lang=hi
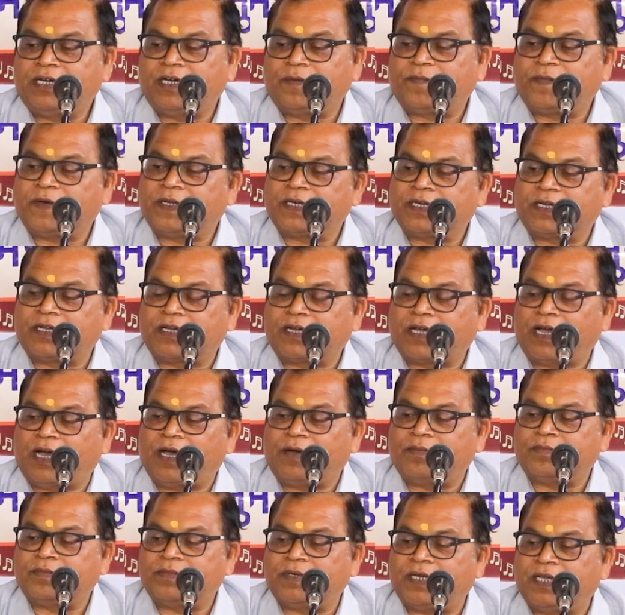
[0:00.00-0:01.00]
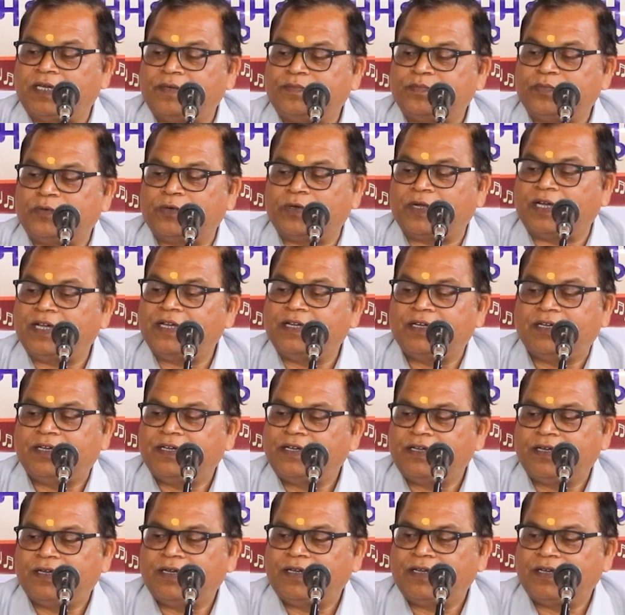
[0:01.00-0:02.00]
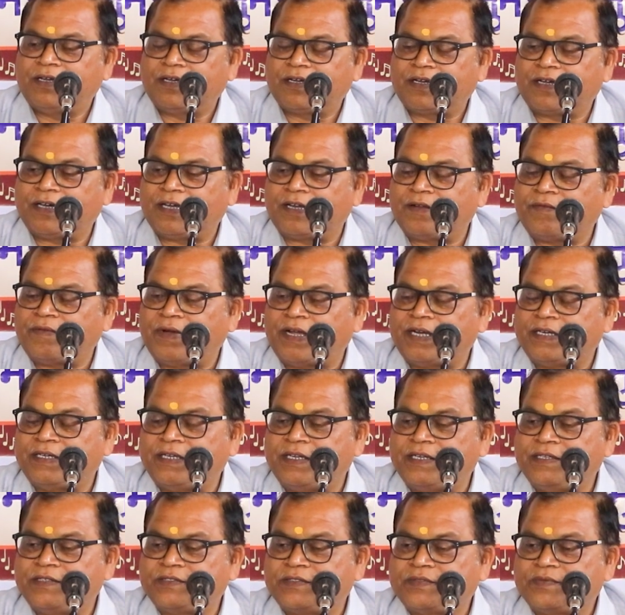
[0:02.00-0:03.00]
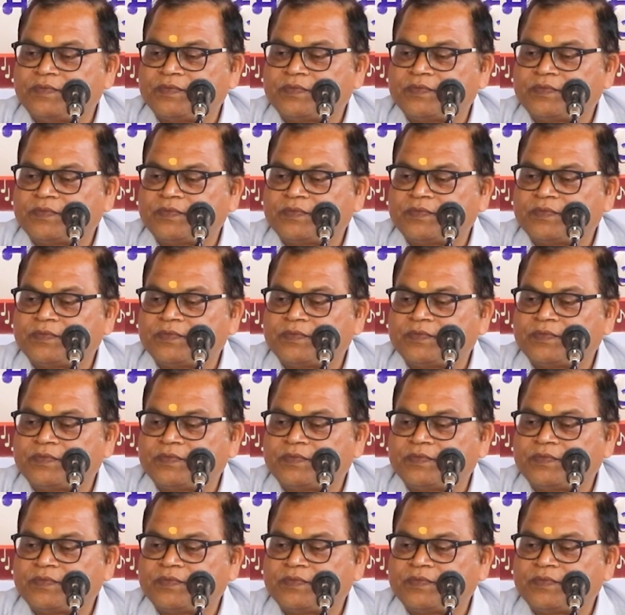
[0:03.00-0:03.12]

अपन काम ला पूरा करवा डरी